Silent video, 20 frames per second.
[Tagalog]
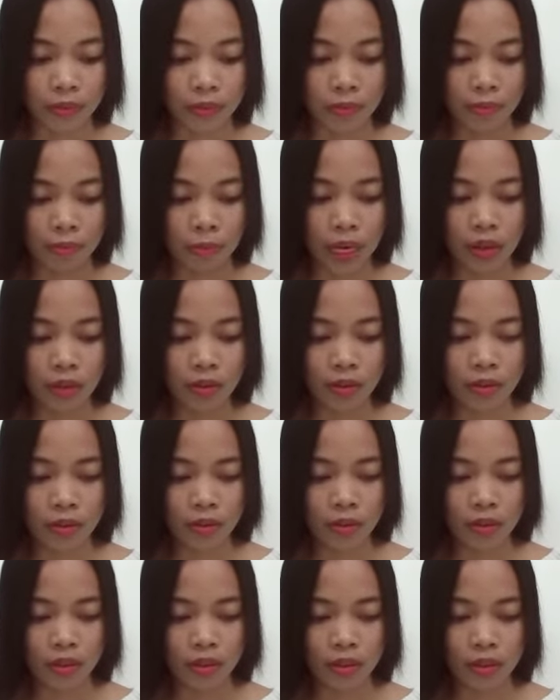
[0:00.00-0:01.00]
merong
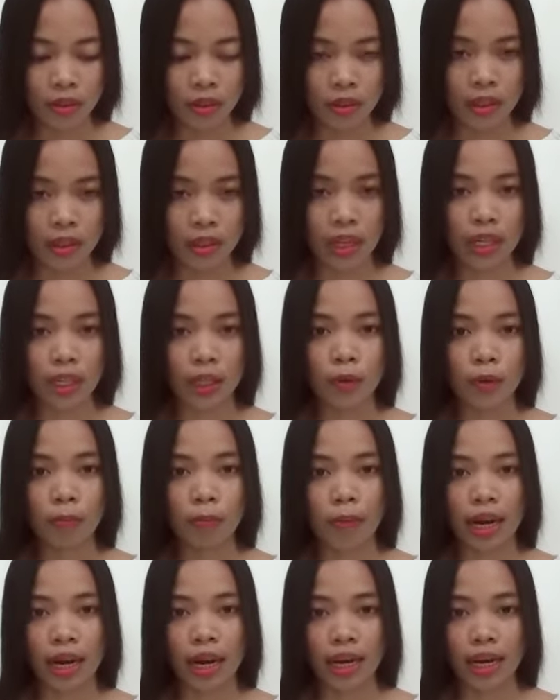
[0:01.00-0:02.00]
tatlong
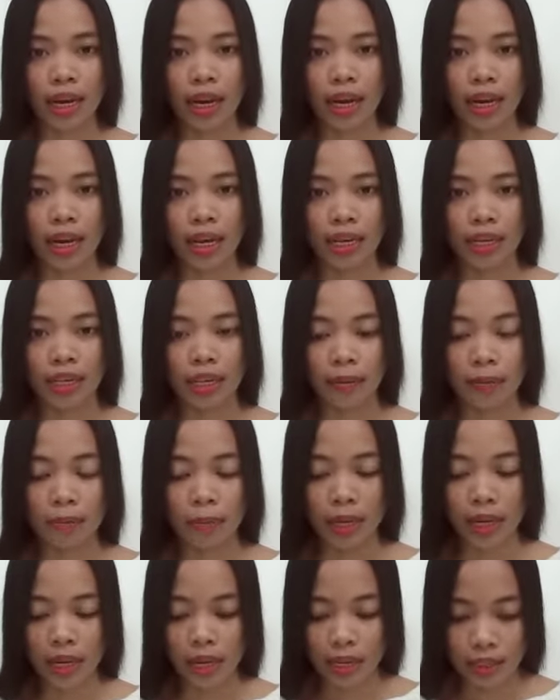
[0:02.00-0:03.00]
bagay na
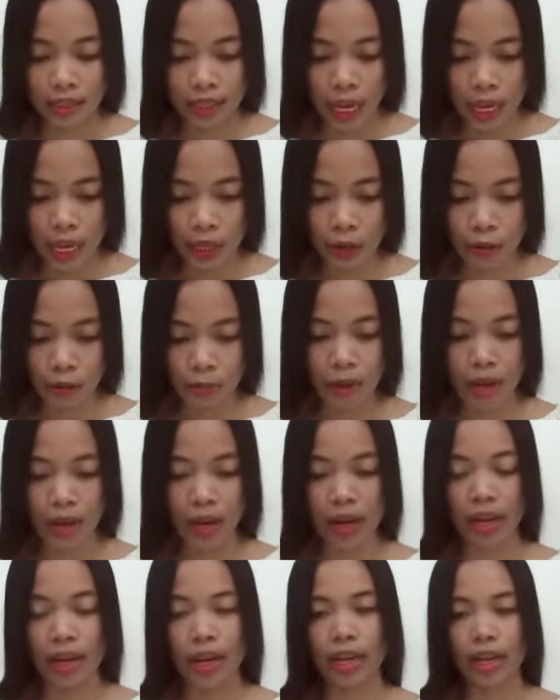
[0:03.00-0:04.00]
bilang tayong mga
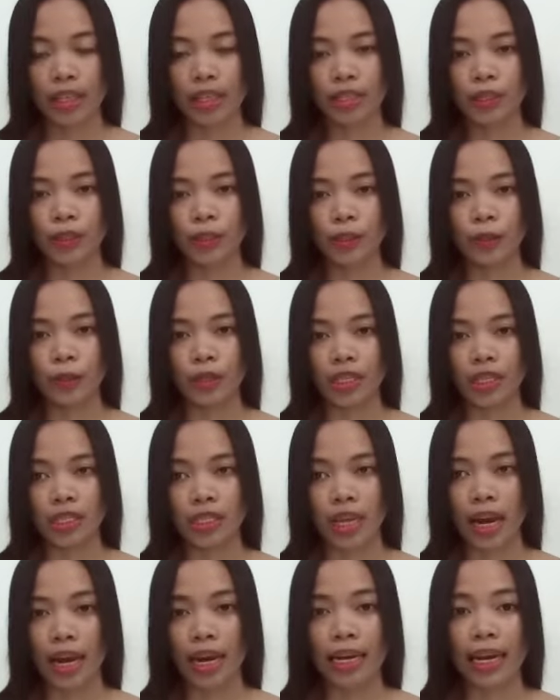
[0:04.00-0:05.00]
anak ng Diyos
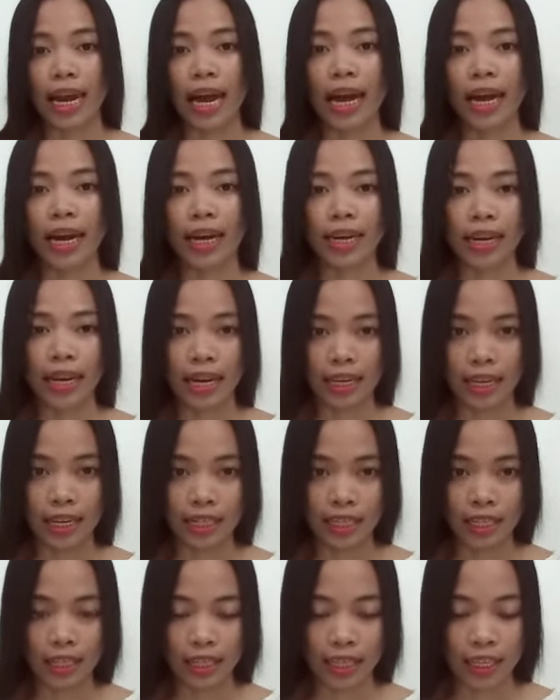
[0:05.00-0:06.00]
na kailangan laging
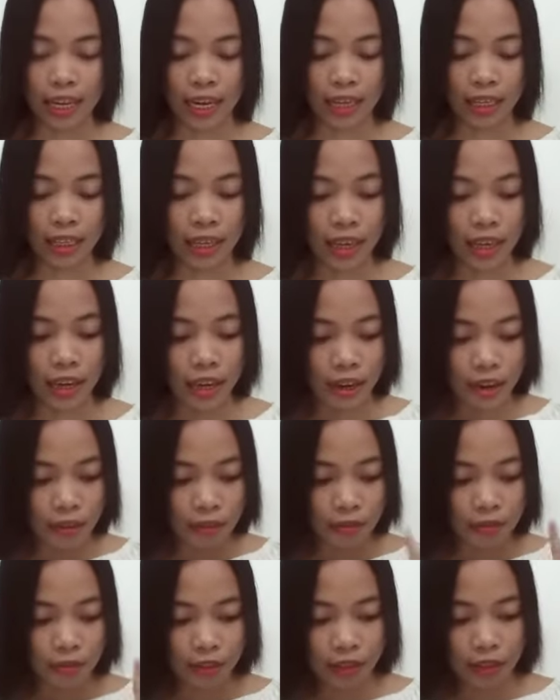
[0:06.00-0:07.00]
tandaan.
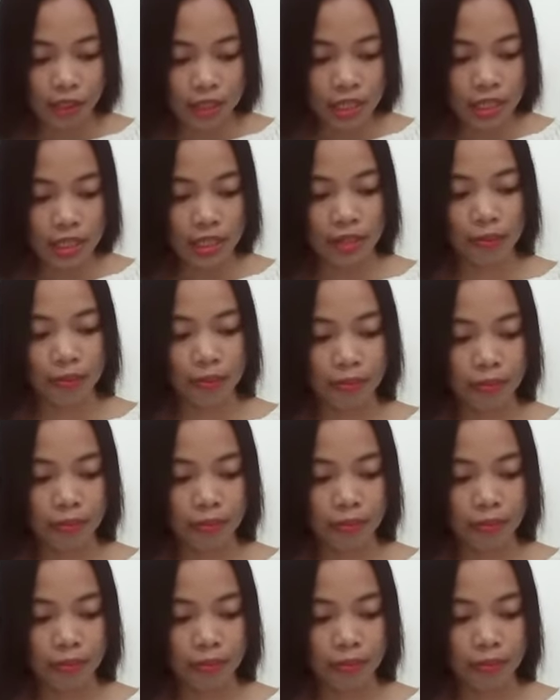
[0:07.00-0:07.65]
First,